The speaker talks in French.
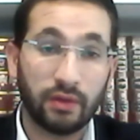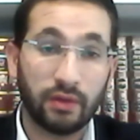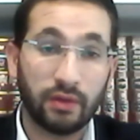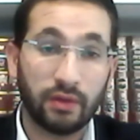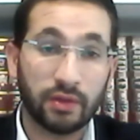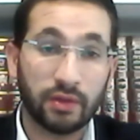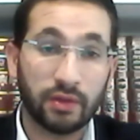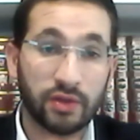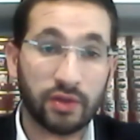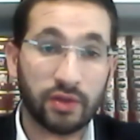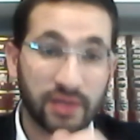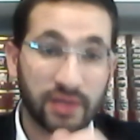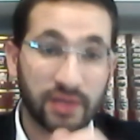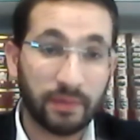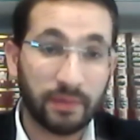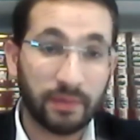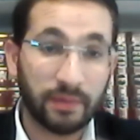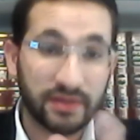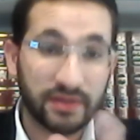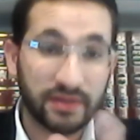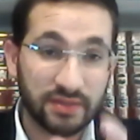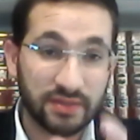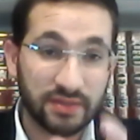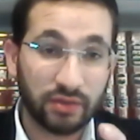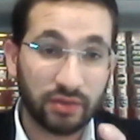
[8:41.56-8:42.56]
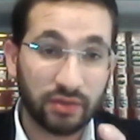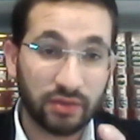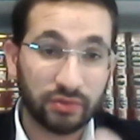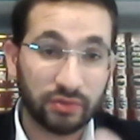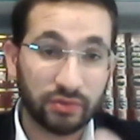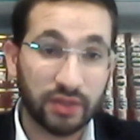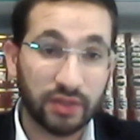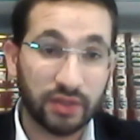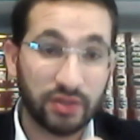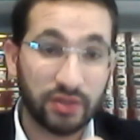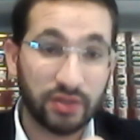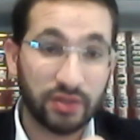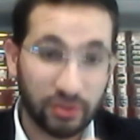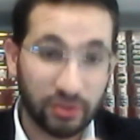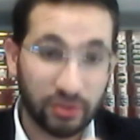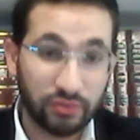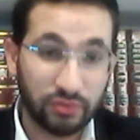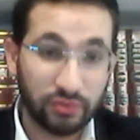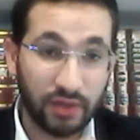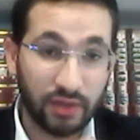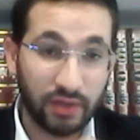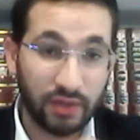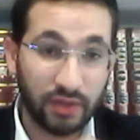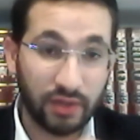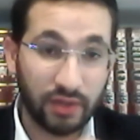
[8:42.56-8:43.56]
Dans les années précédentes, on a déjà
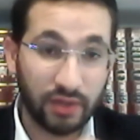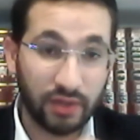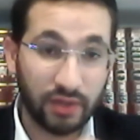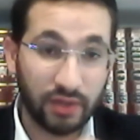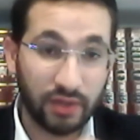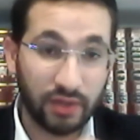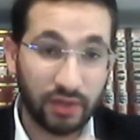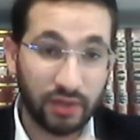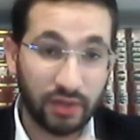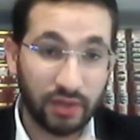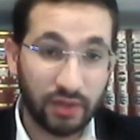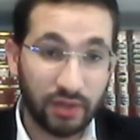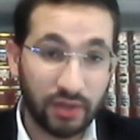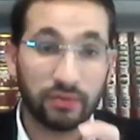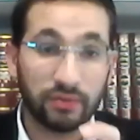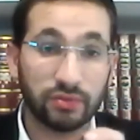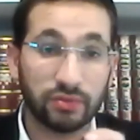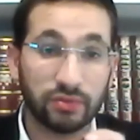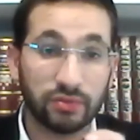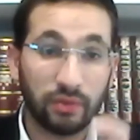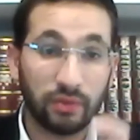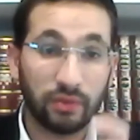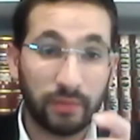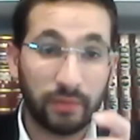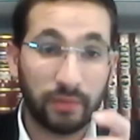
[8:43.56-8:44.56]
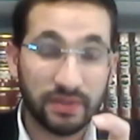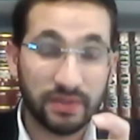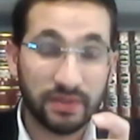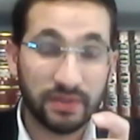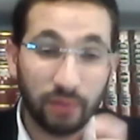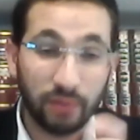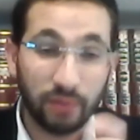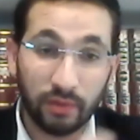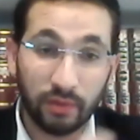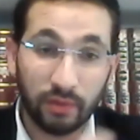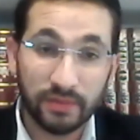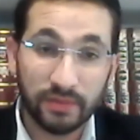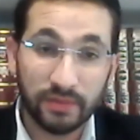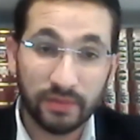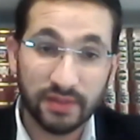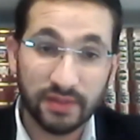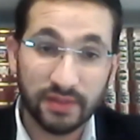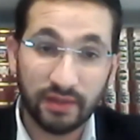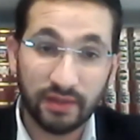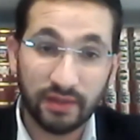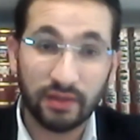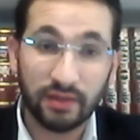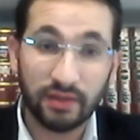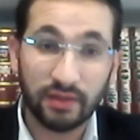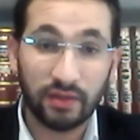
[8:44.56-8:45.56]
donné la halacha sur l'emplacement, mais cette
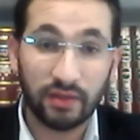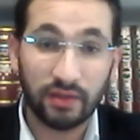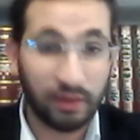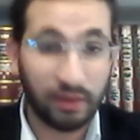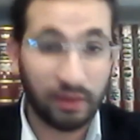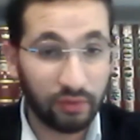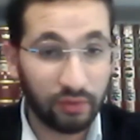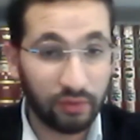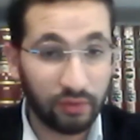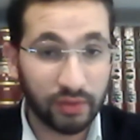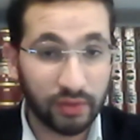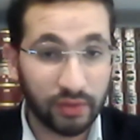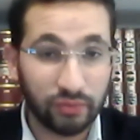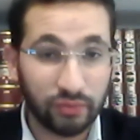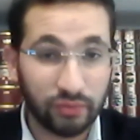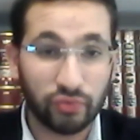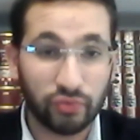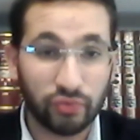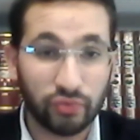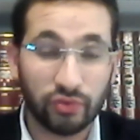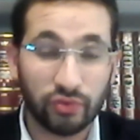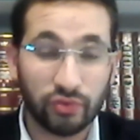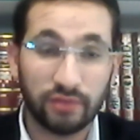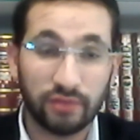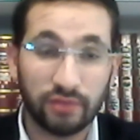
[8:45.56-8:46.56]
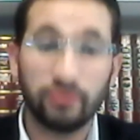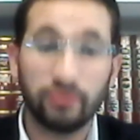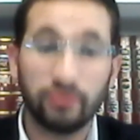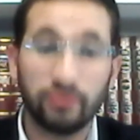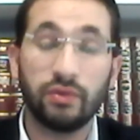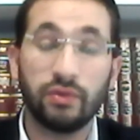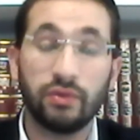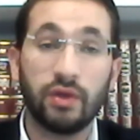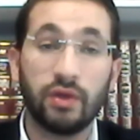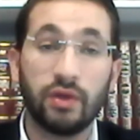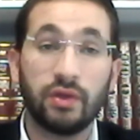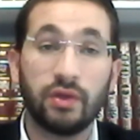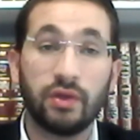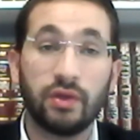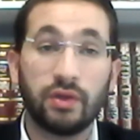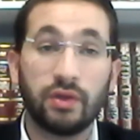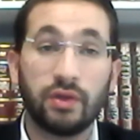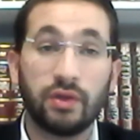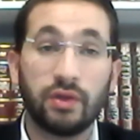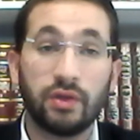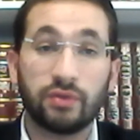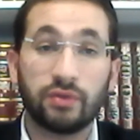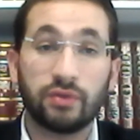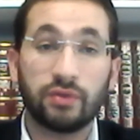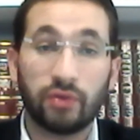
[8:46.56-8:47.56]
année, il y a un grand chidouche que j'ai vu
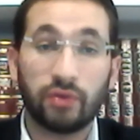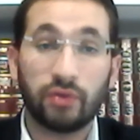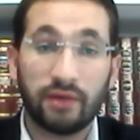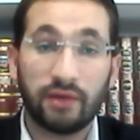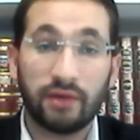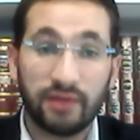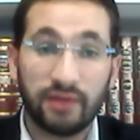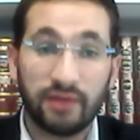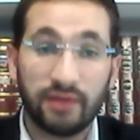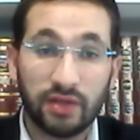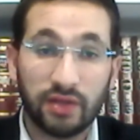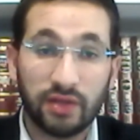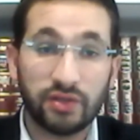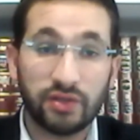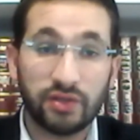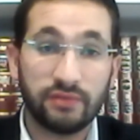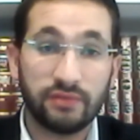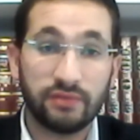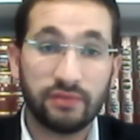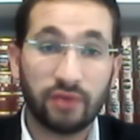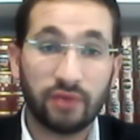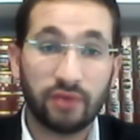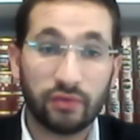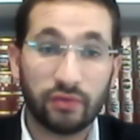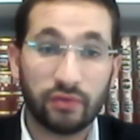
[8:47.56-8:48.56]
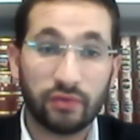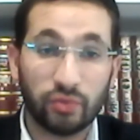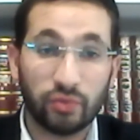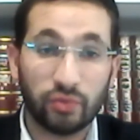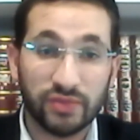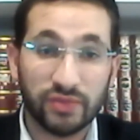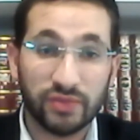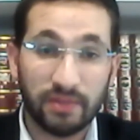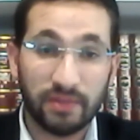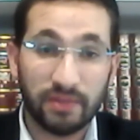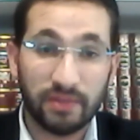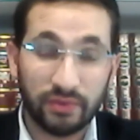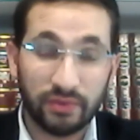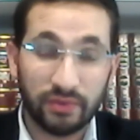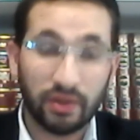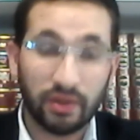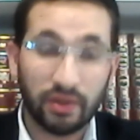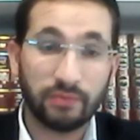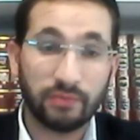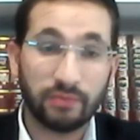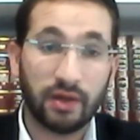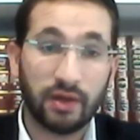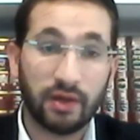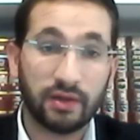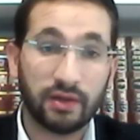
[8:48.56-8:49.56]
dans le Rav Eliashiv, dans Rav Shlomo Zalman
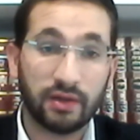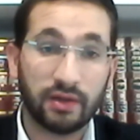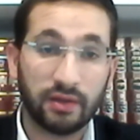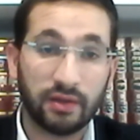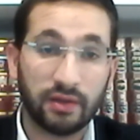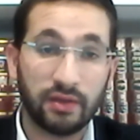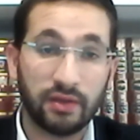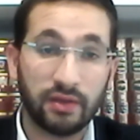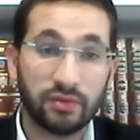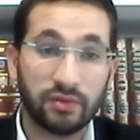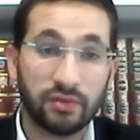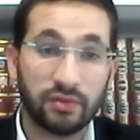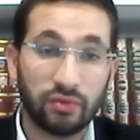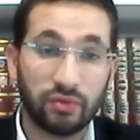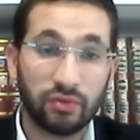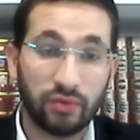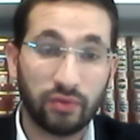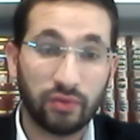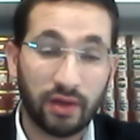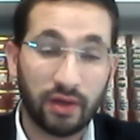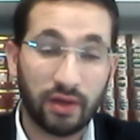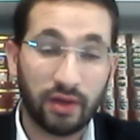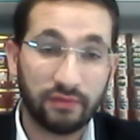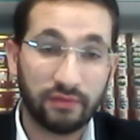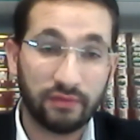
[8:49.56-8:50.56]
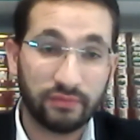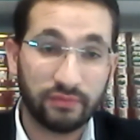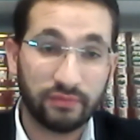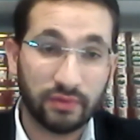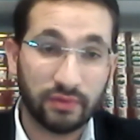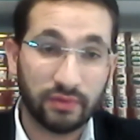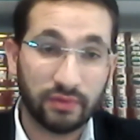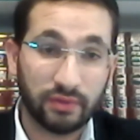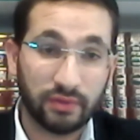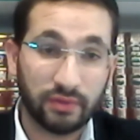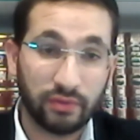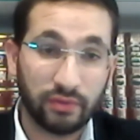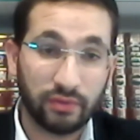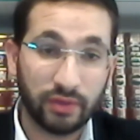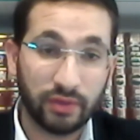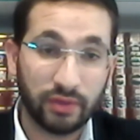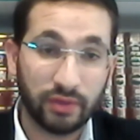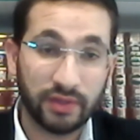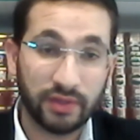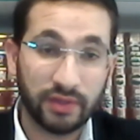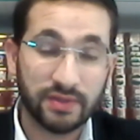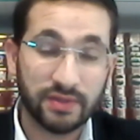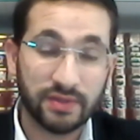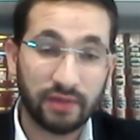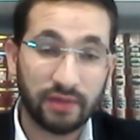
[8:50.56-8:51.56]
et dans le Rav, le
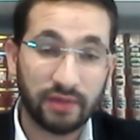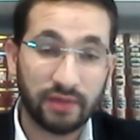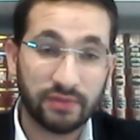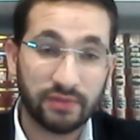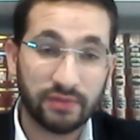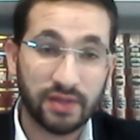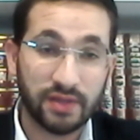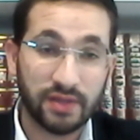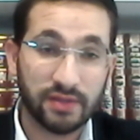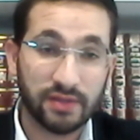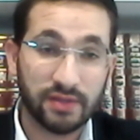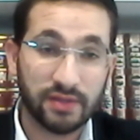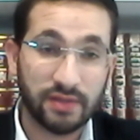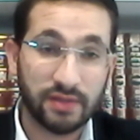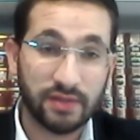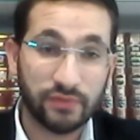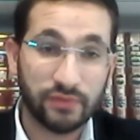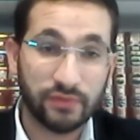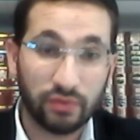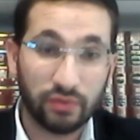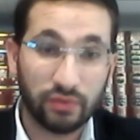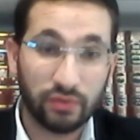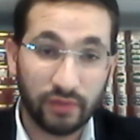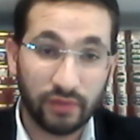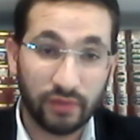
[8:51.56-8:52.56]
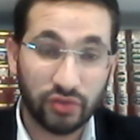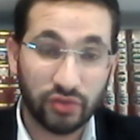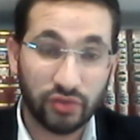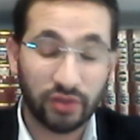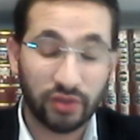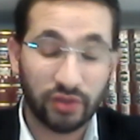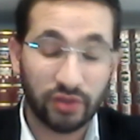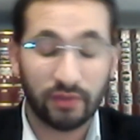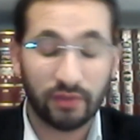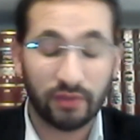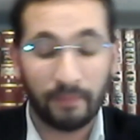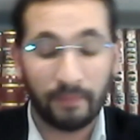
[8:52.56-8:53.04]
Gris, Rav sur Zev Soloveitchik.